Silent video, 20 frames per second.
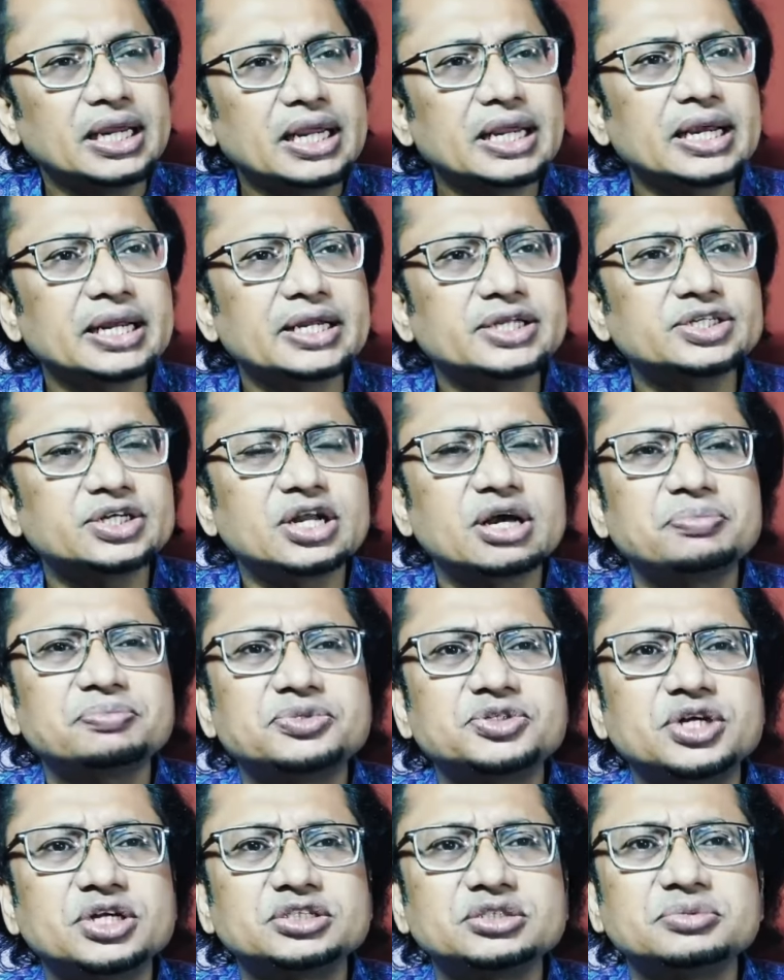এখানে যারা
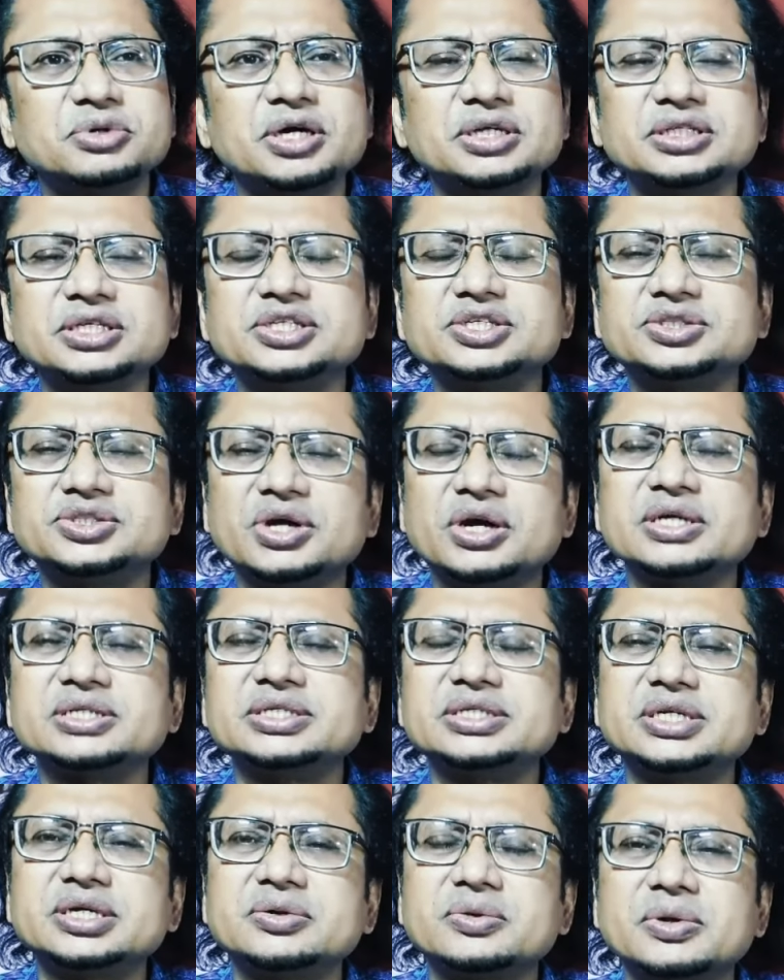সজীব জয়
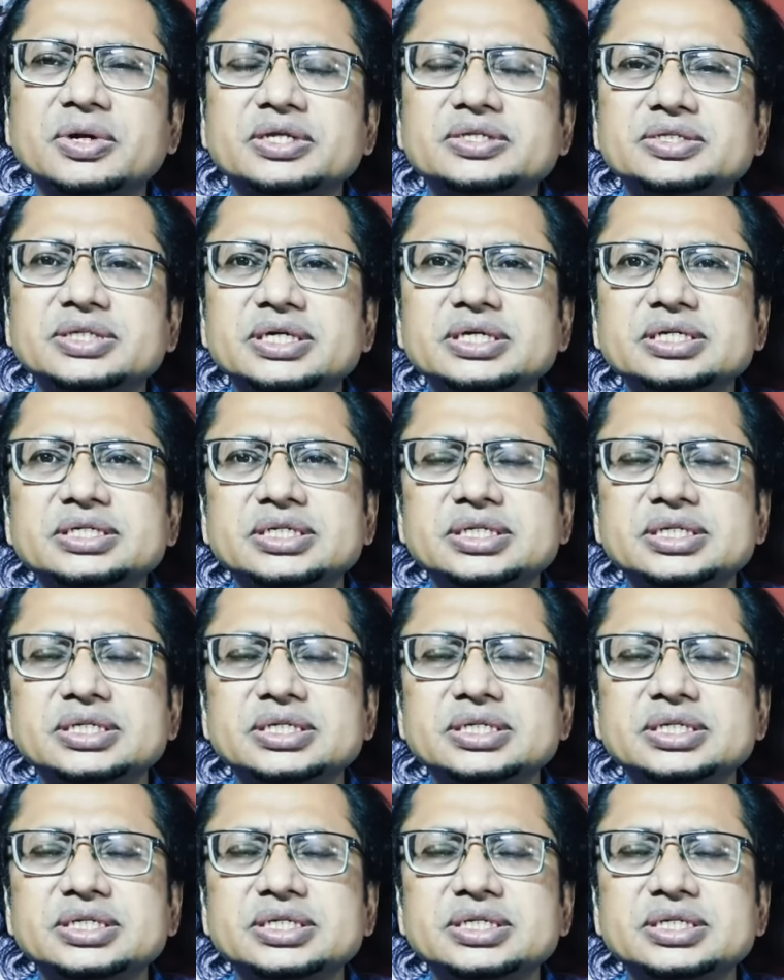যেটা করেছেন